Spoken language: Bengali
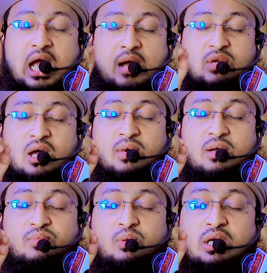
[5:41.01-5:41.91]
আমি আমার
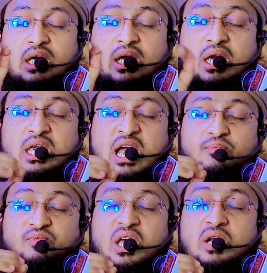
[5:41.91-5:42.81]
বিবিকে মালিককে এই
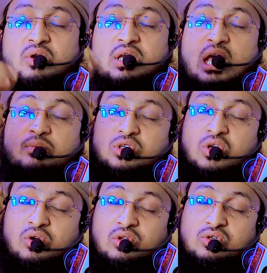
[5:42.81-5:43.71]
আবদার কইরা আমি
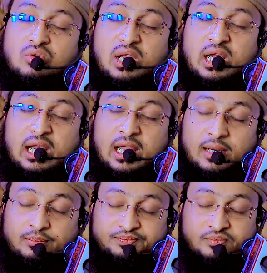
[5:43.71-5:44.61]
যখন চলে গেলাম